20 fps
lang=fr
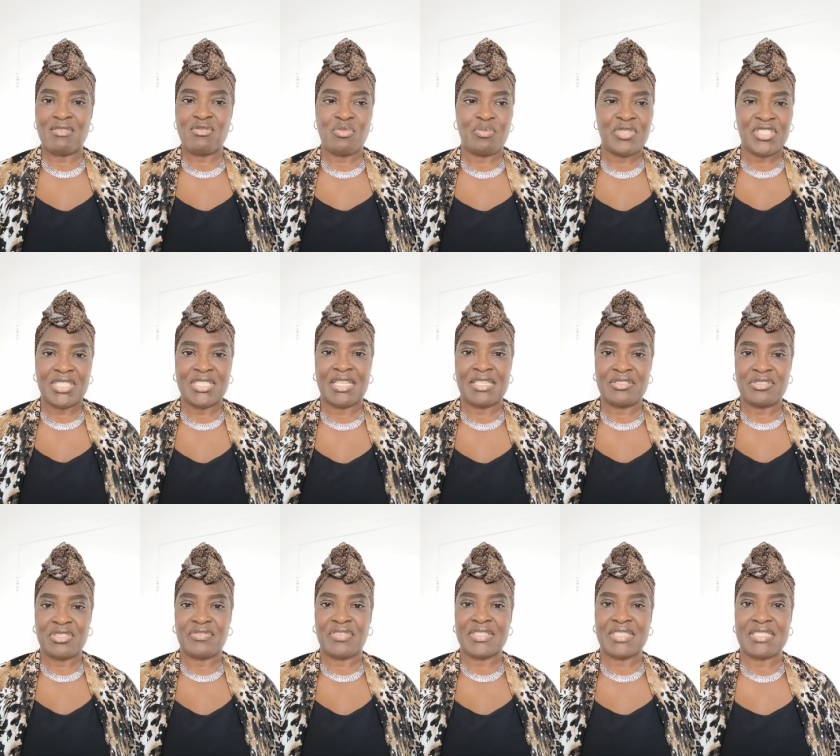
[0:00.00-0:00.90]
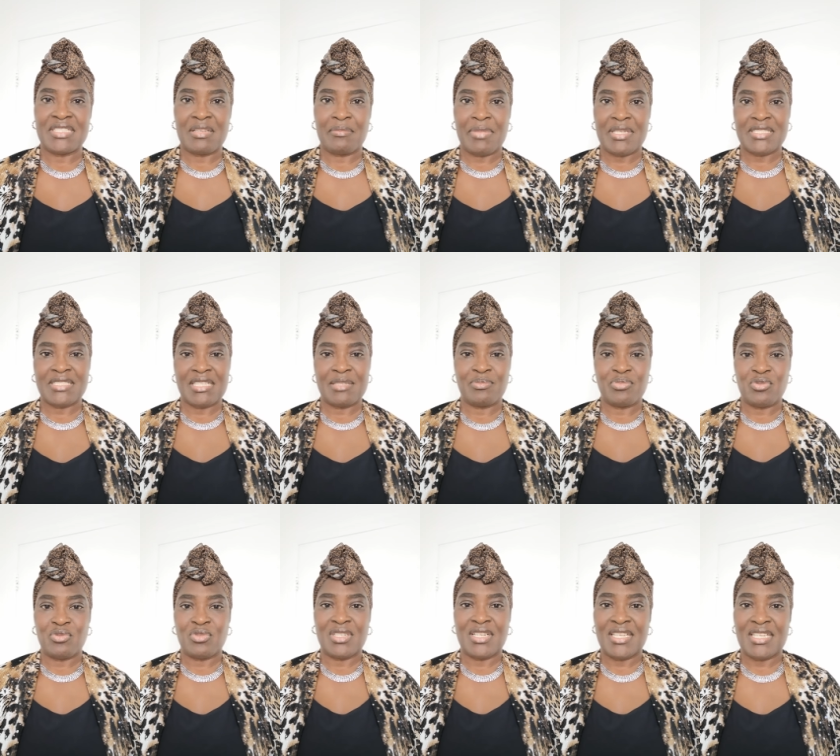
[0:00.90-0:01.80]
obligés d'aller devant des ambassades pour